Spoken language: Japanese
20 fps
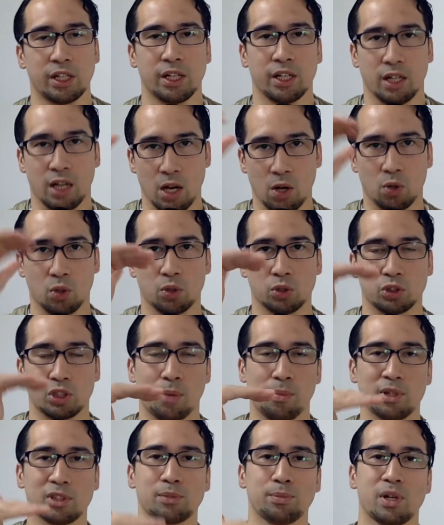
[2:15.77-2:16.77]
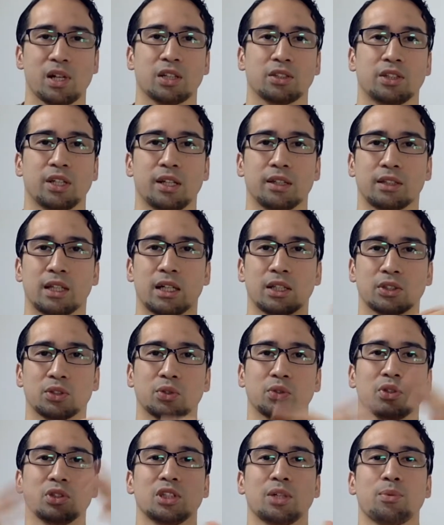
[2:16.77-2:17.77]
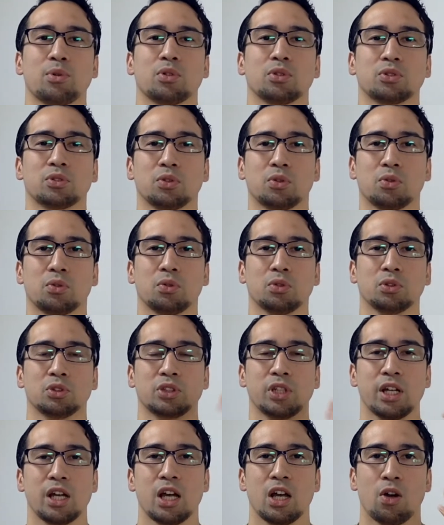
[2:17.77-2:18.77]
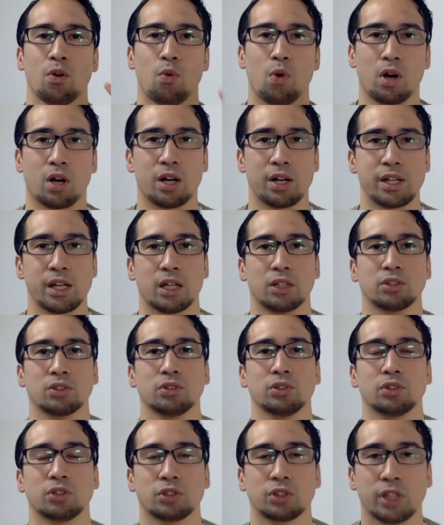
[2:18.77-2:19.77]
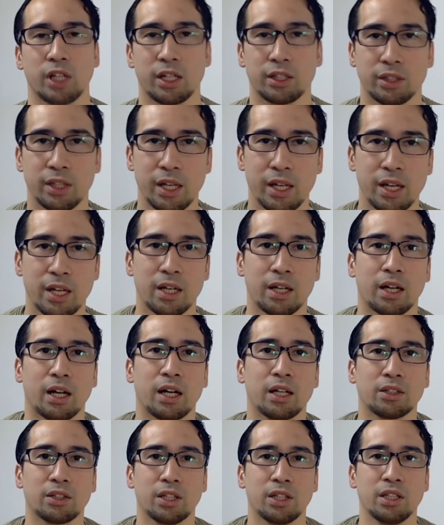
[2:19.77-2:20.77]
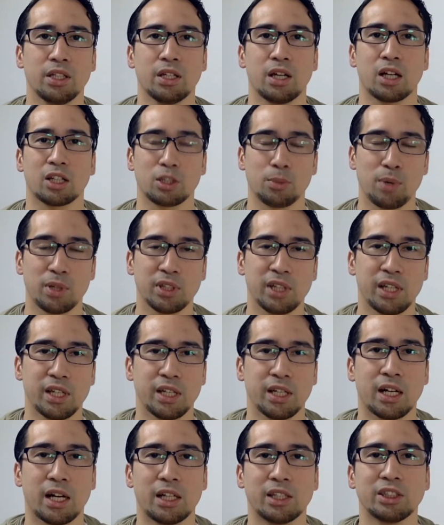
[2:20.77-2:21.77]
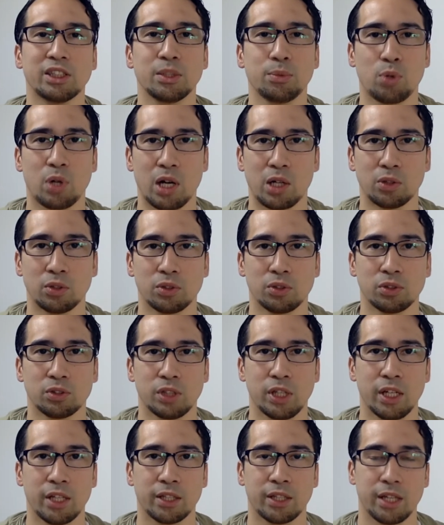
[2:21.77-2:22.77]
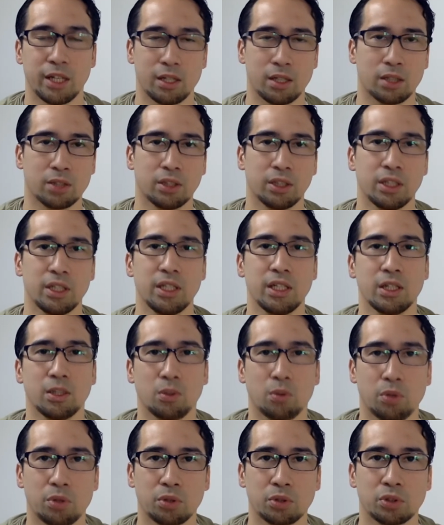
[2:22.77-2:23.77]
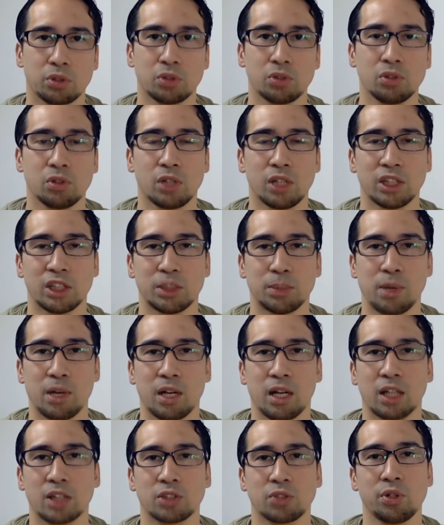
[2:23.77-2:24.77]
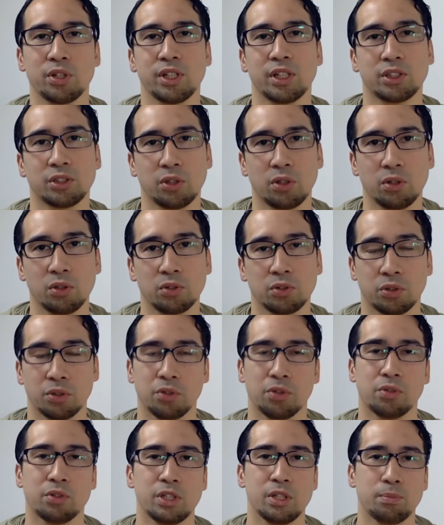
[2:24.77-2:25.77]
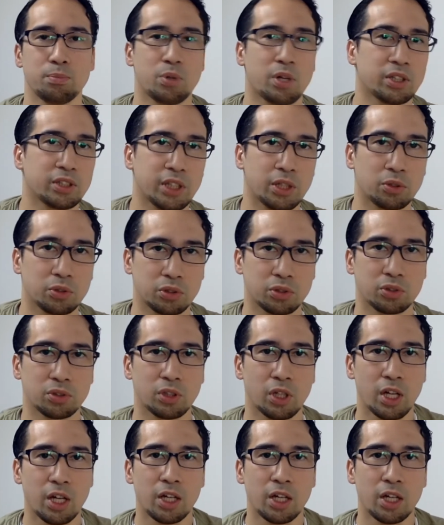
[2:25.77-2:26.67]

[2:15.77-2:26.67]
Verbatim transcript: 過去のさまざまなデータそういったものを総合して分かりやすく伝えて相手に頭で理解してもらうで結果的にこれをするのが一番賢いでしょというふうにプレゼンをする、